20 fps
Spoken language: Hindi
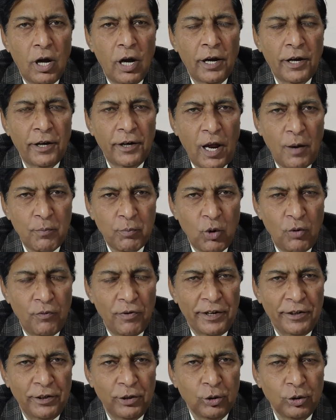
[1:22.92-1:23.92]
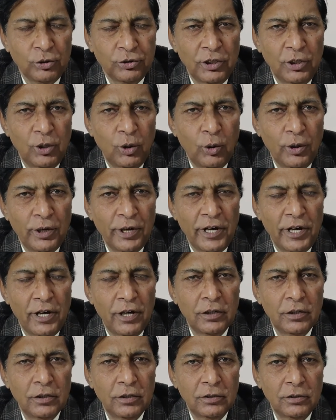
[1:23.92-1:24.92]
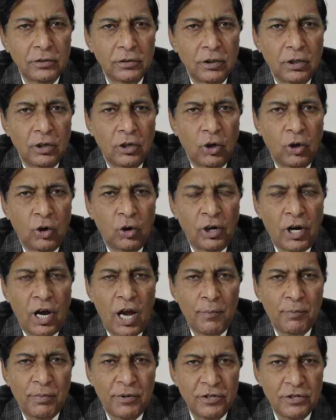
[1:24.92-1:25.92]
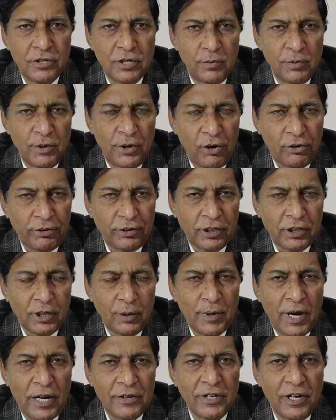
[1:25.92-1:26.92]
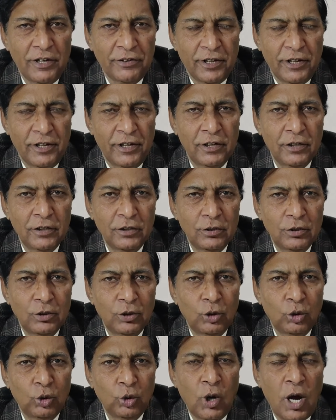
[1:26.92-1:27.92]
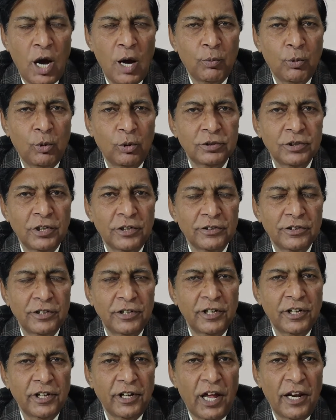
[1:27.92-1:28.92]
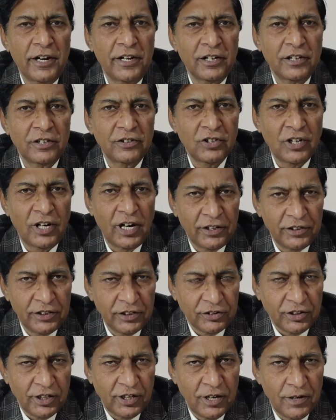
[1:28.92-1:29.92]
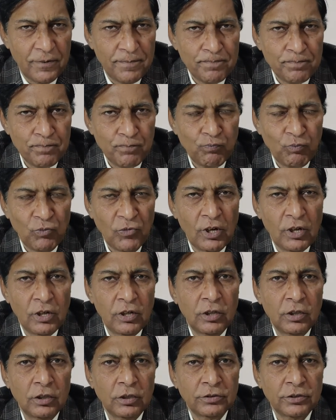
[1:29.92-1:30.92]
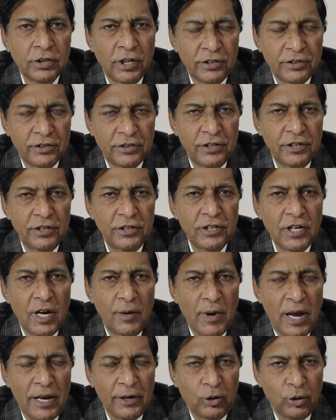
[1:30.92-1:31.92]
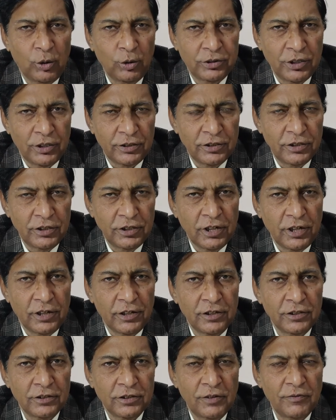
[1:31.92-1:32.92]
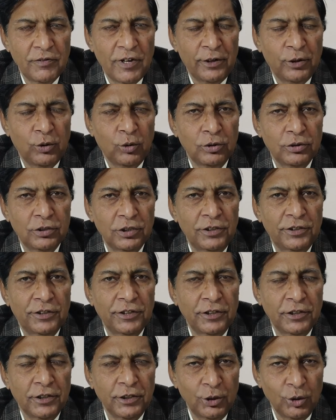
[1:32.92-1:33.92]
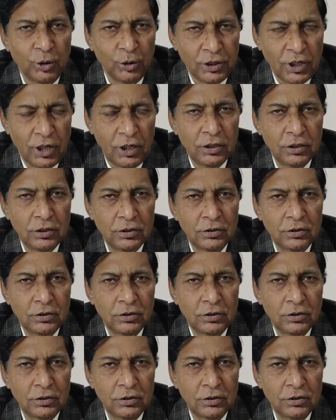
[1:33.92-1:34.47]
अगर आपको वेरिकोसिल हो गया है और आप किसी भी डॉक्टर के पास जाते हैं तो आपको सर्जरी कराने की सलाह देते हैं सर्जरी या माइक्रो सर्जरी करने से वेरिकोसिल ठीक नहीं होता